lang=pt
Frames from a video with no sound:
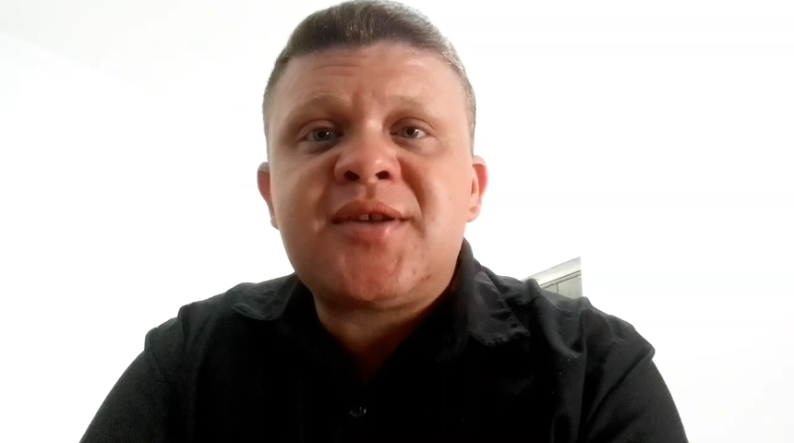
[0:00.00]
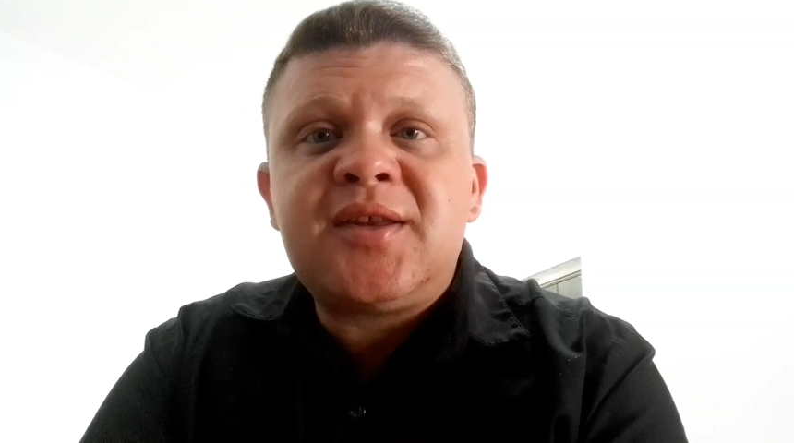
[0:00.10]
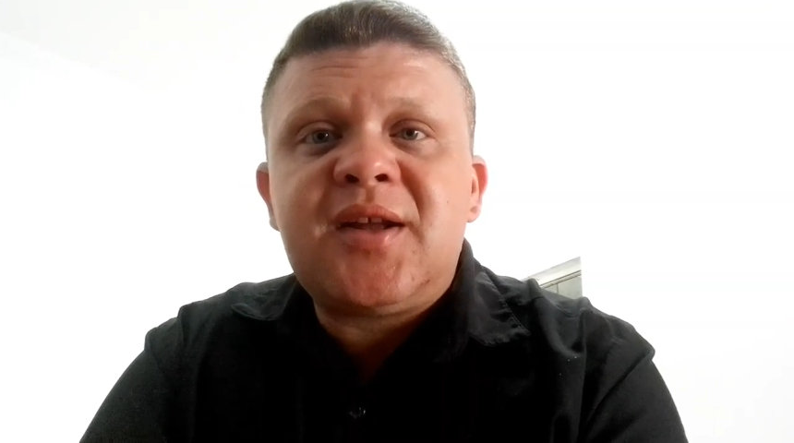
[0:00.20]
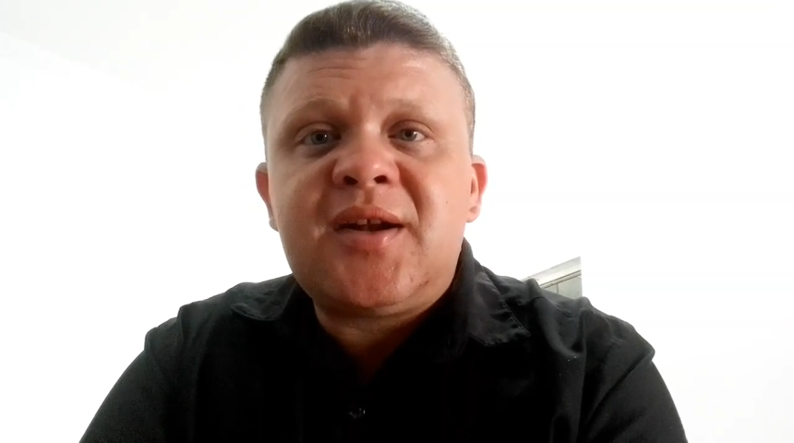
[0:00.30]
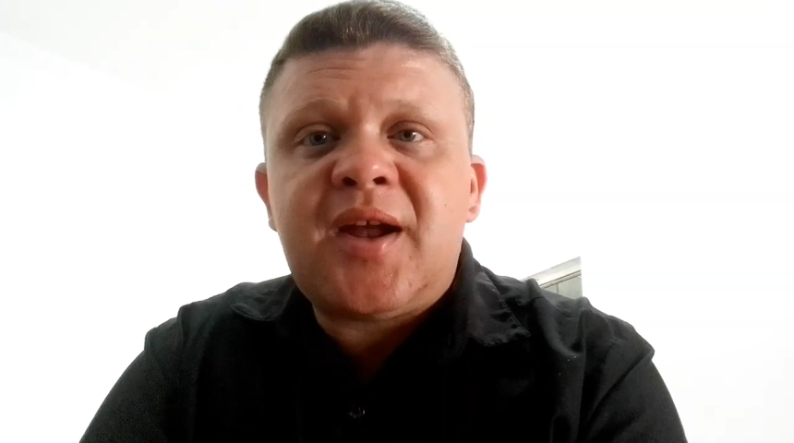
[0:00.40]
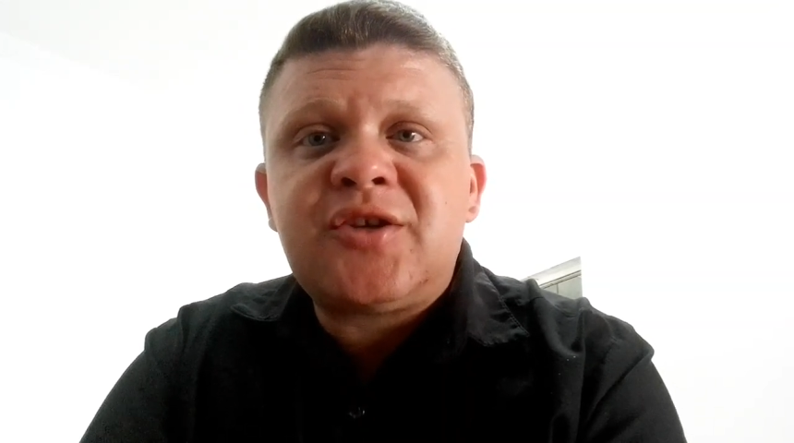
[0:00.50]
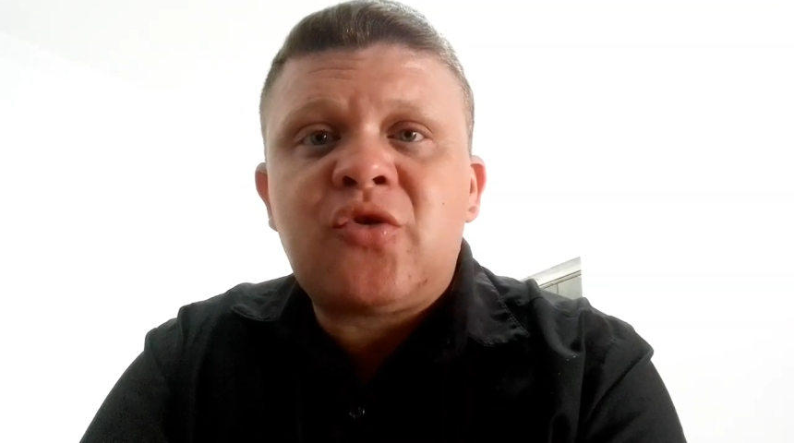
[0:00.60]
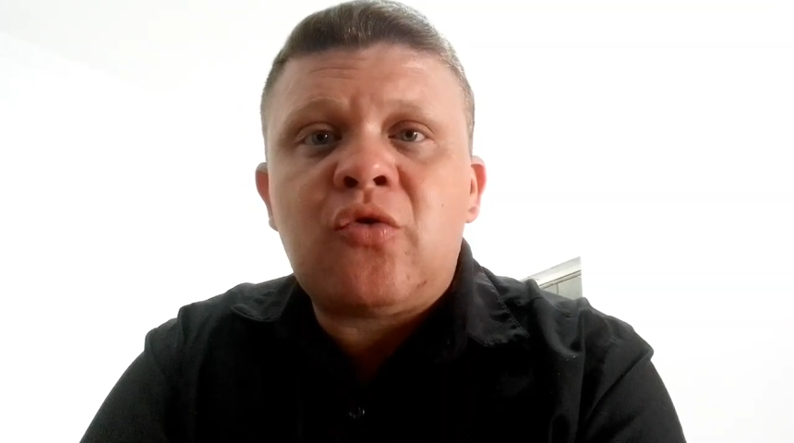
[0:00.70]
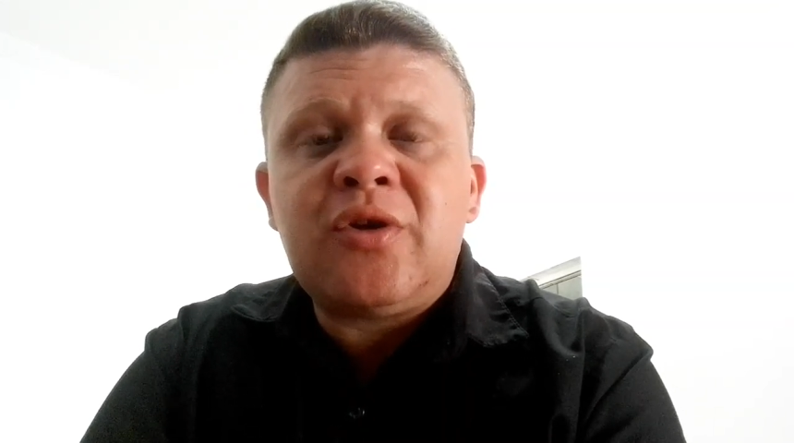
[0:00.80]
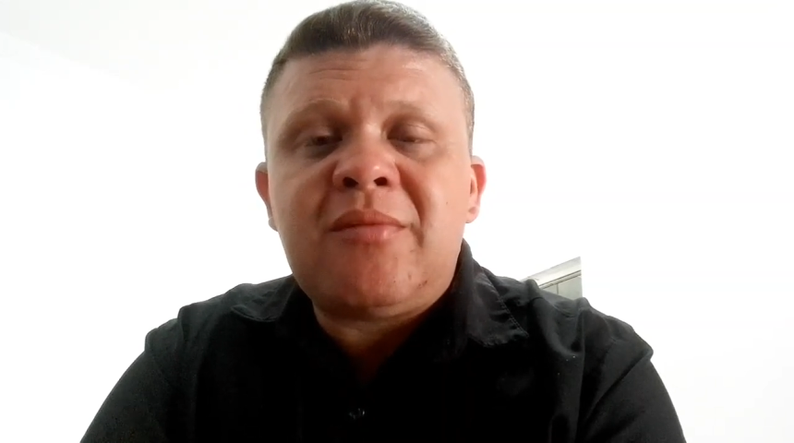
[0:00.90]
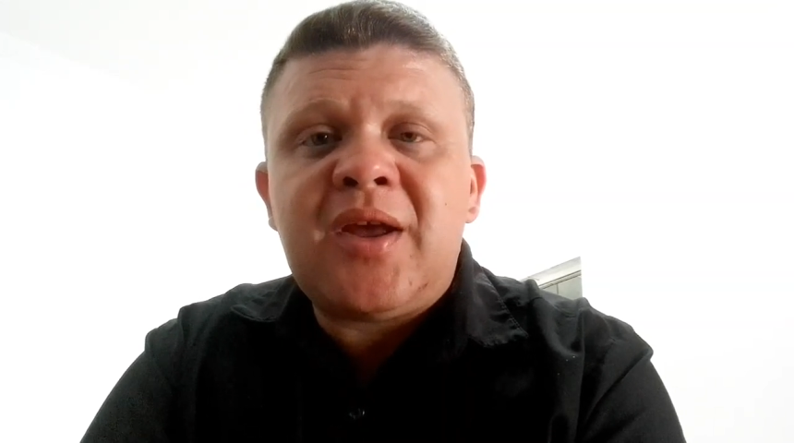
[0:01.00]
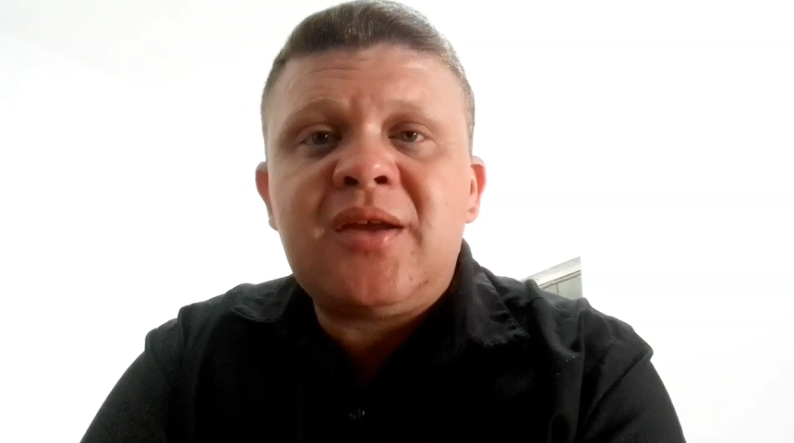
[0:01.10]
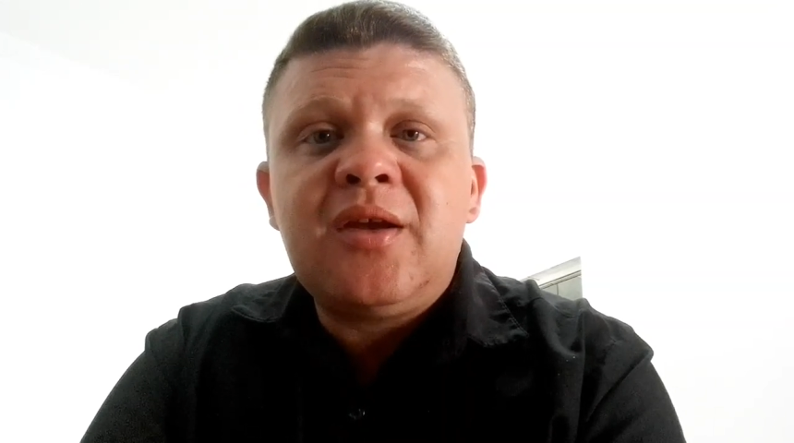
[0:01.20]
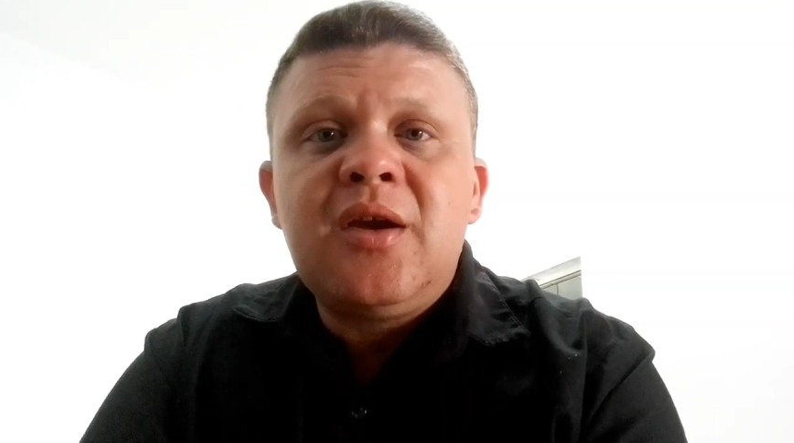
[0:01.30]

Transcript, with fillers: na internet com o Uniman,